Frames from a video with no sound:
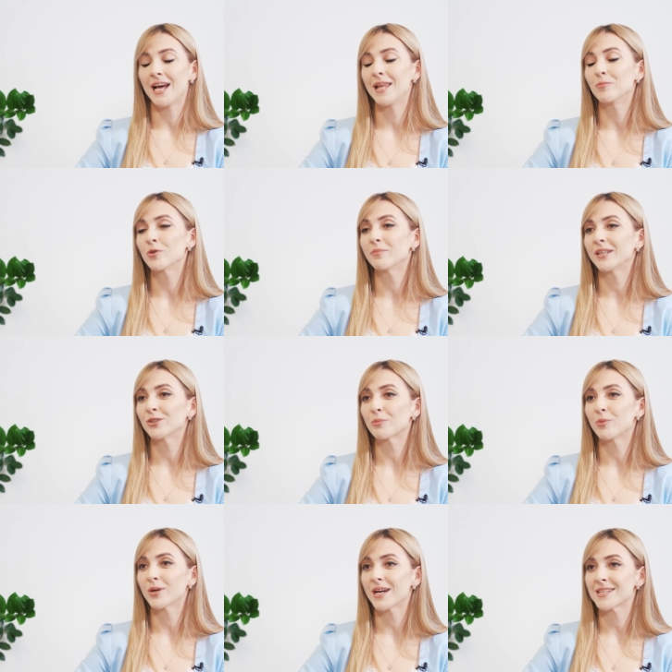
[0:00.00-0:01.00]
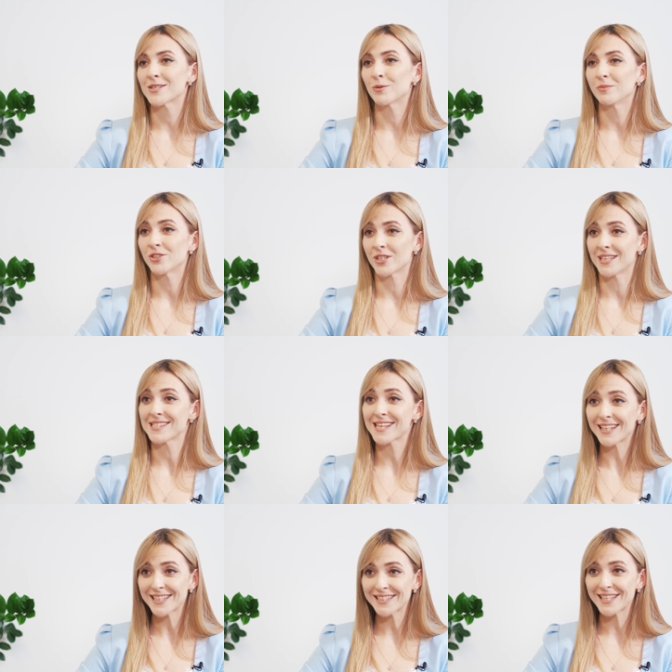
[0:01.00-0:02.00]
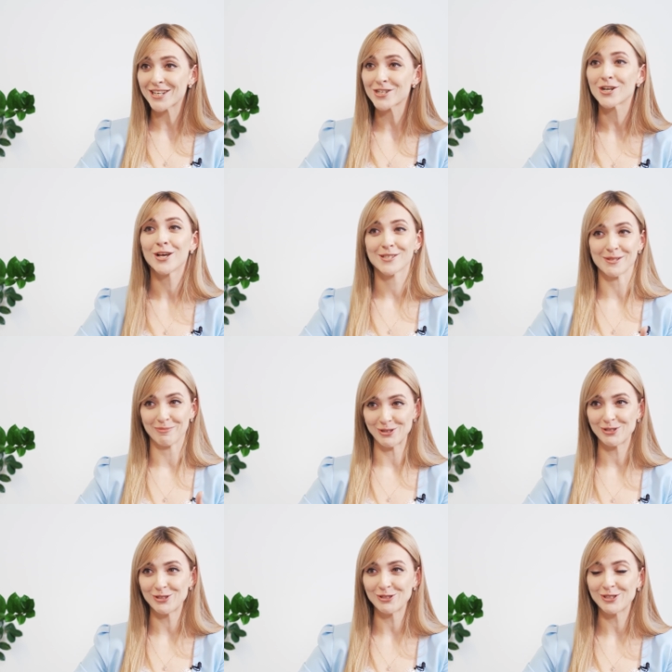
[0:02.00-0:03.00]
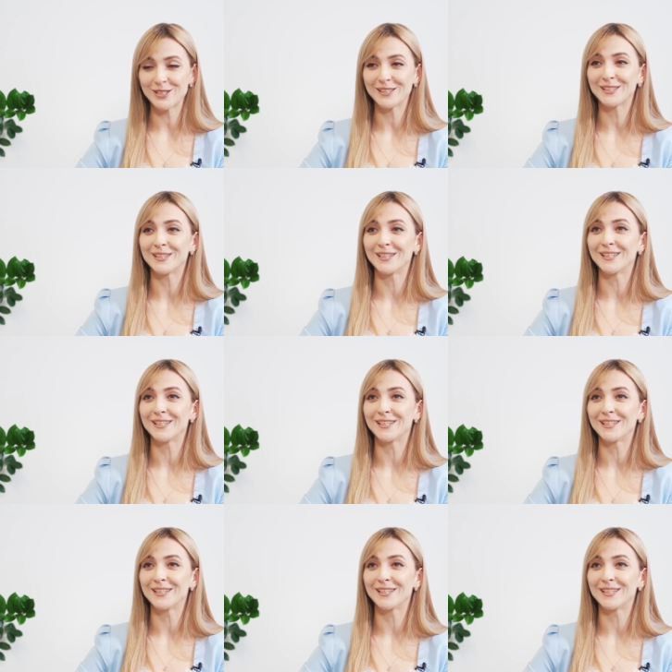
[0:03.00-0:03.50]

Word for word: ale mój mentor pokazał mi, że jest kalendarz, są godziny y,